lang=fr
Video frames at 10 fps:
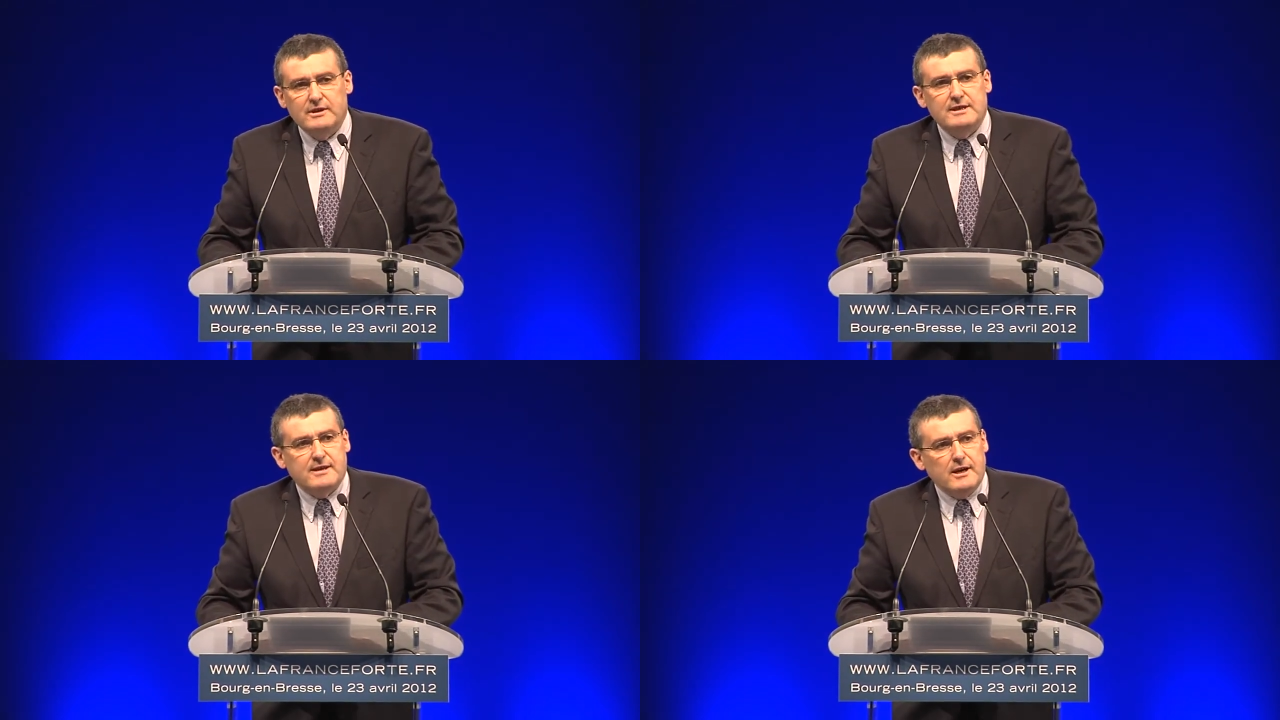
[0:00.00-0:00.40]

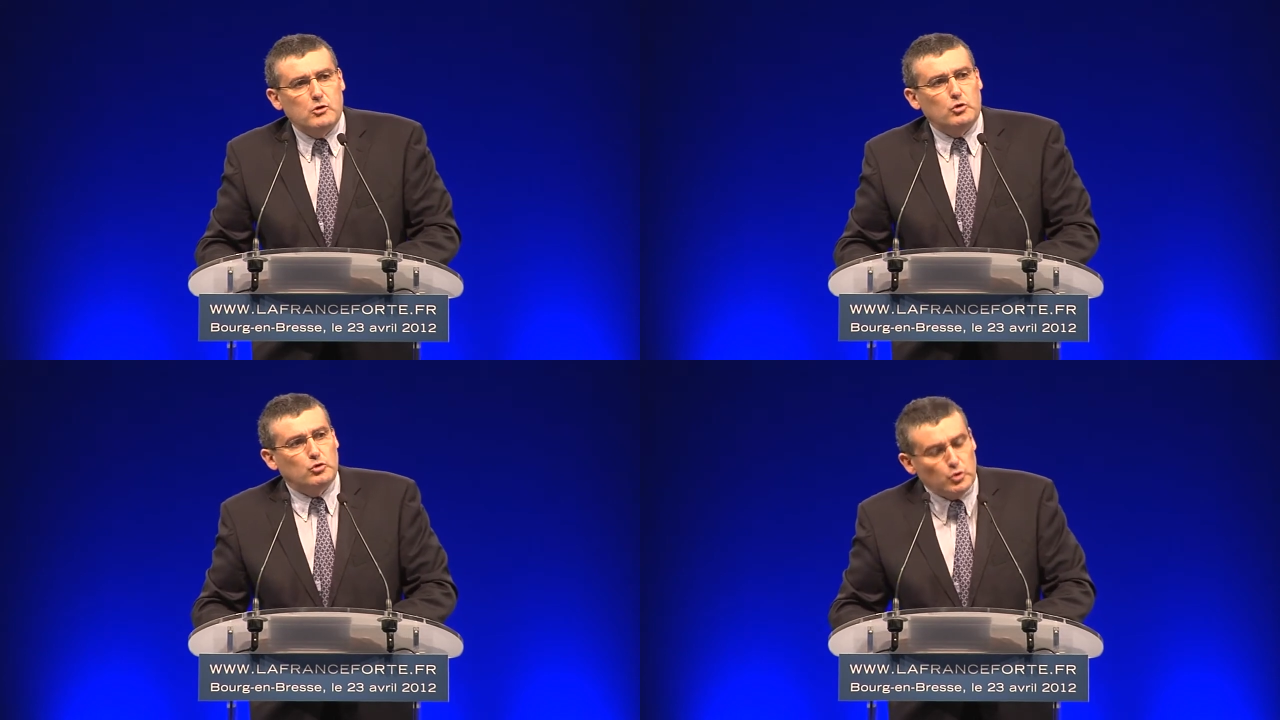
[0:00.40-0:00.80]
qui sait
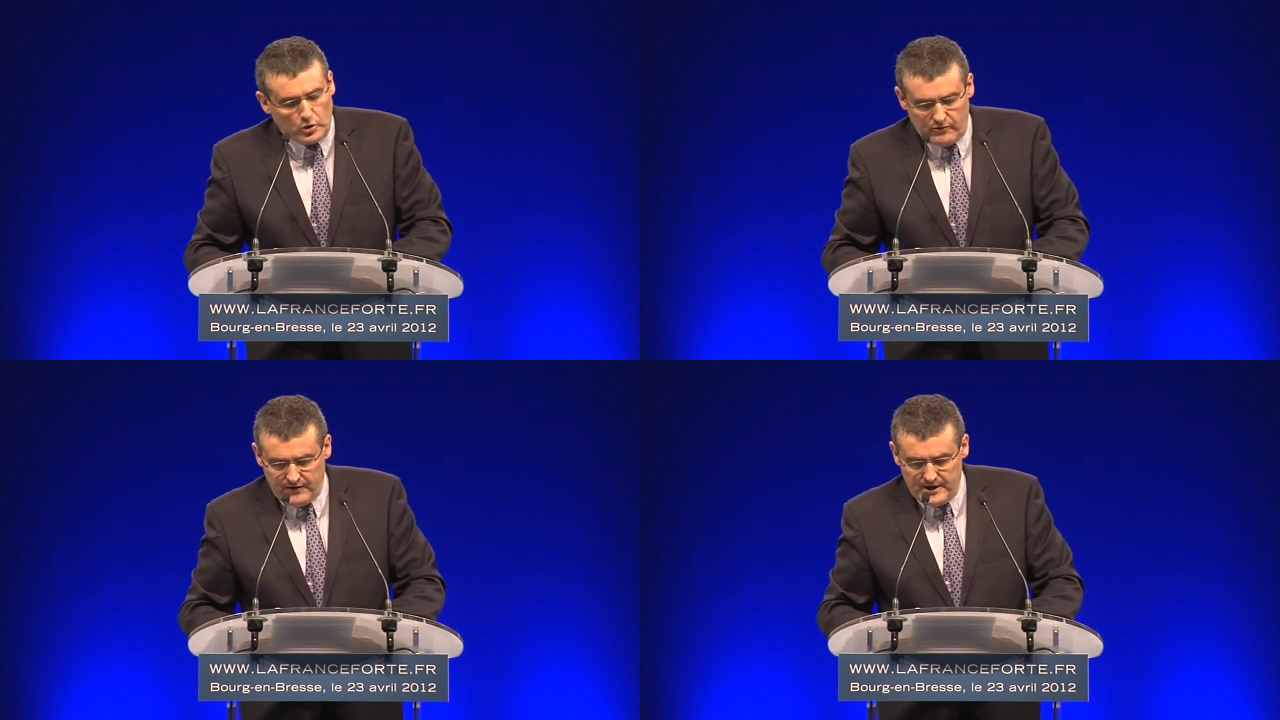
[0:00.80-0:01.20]
que toute
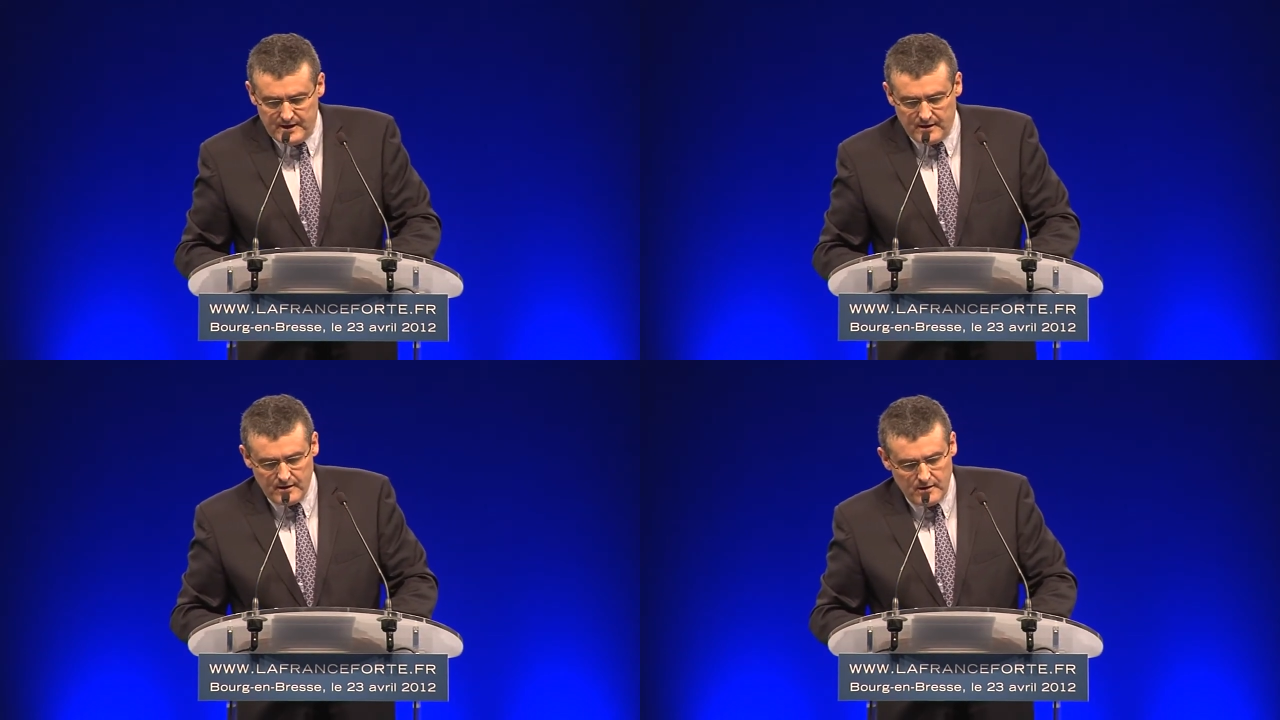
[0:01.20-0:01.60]

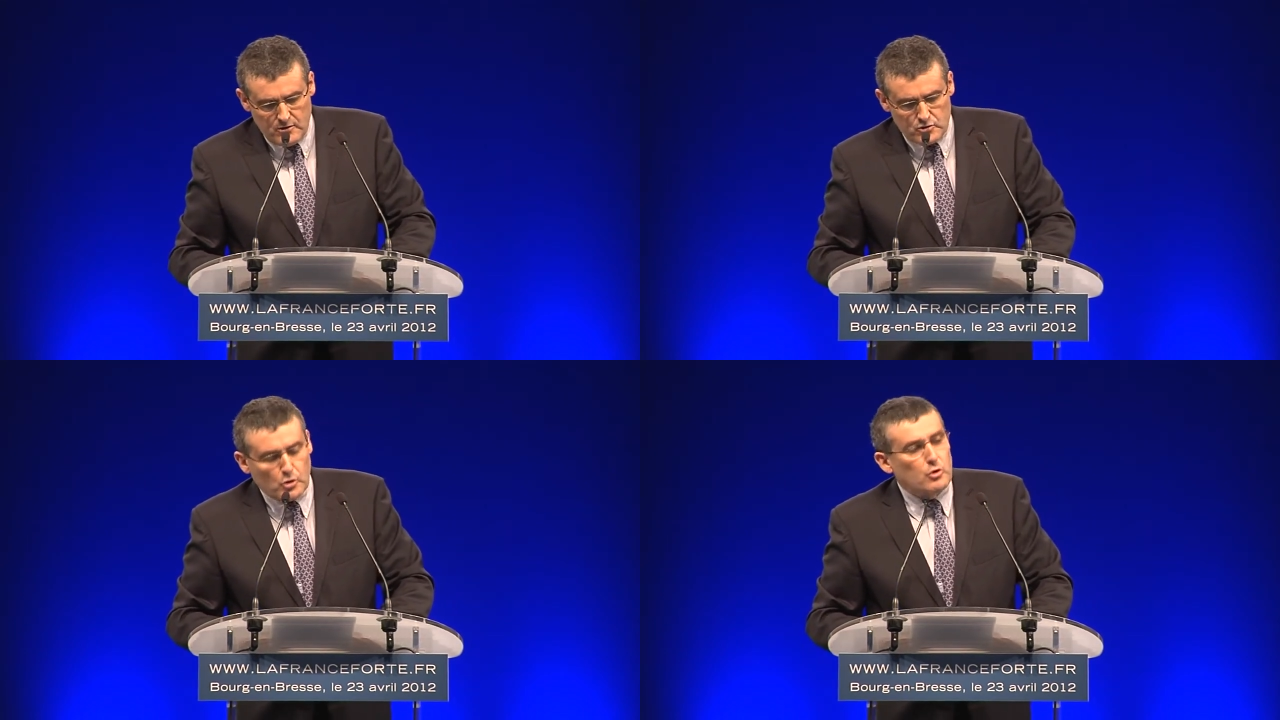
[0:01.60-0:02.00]
vie
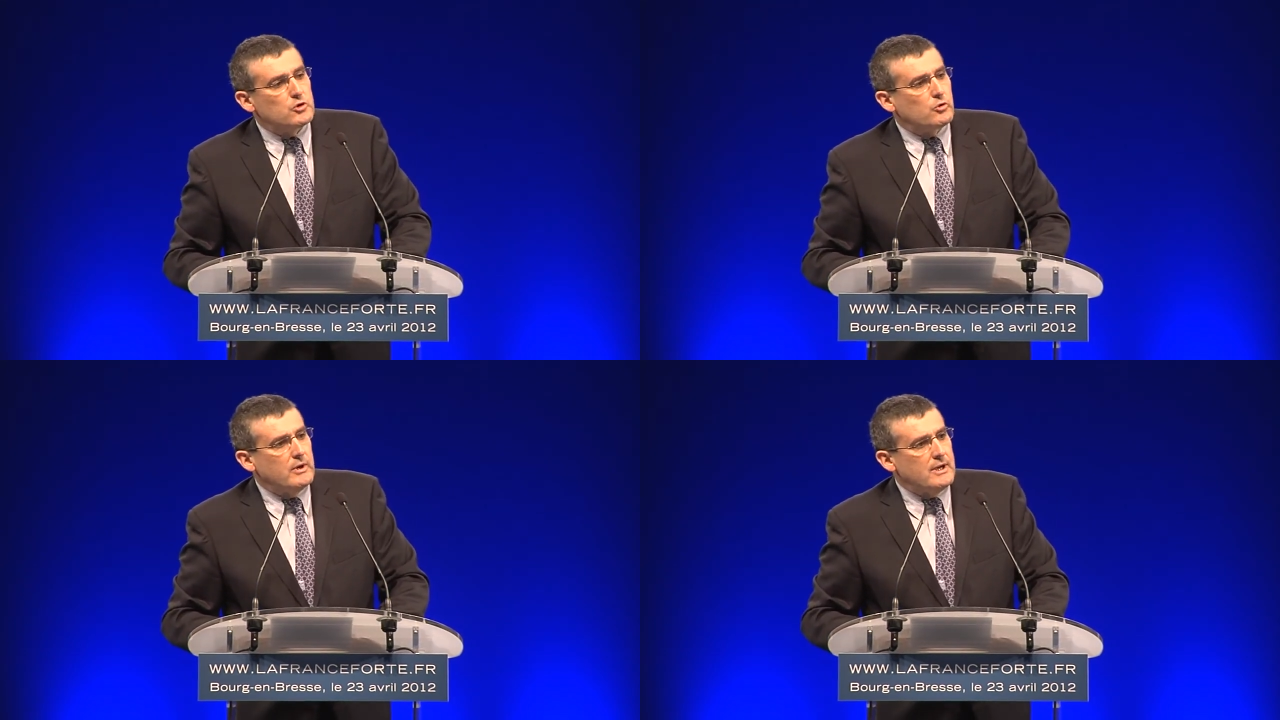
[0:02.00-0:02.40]
se
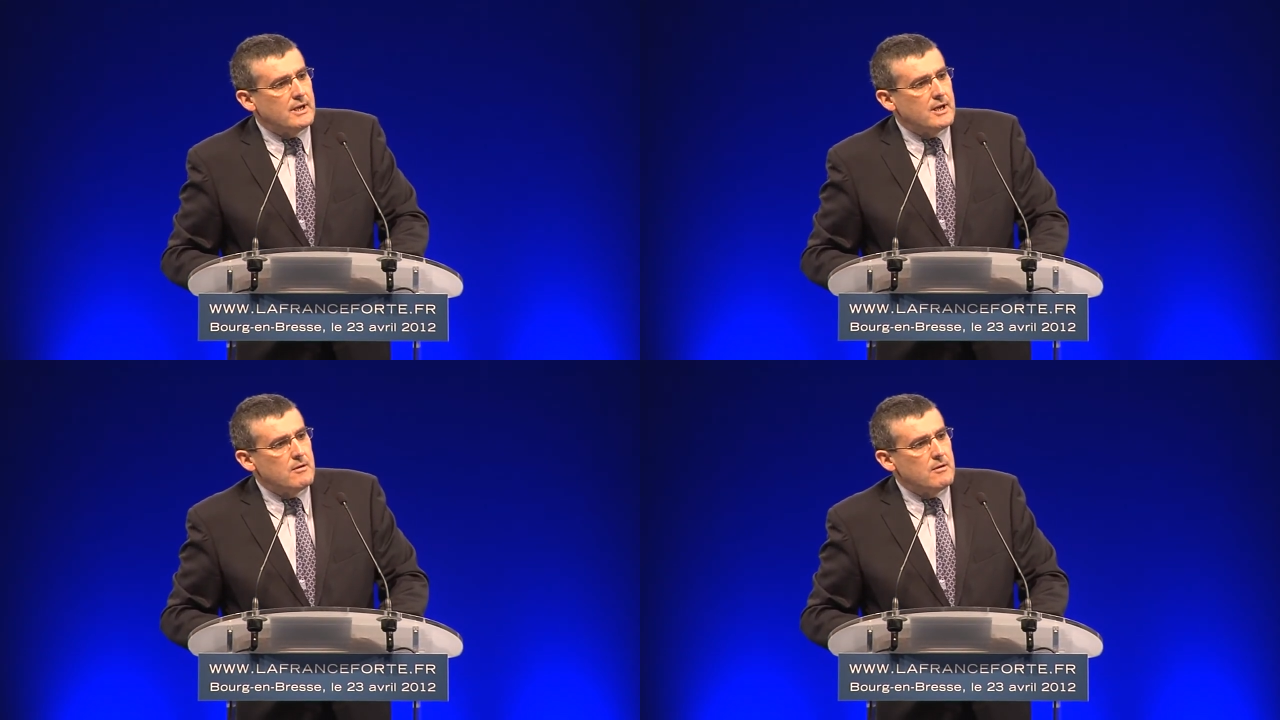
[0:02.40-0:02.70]
construit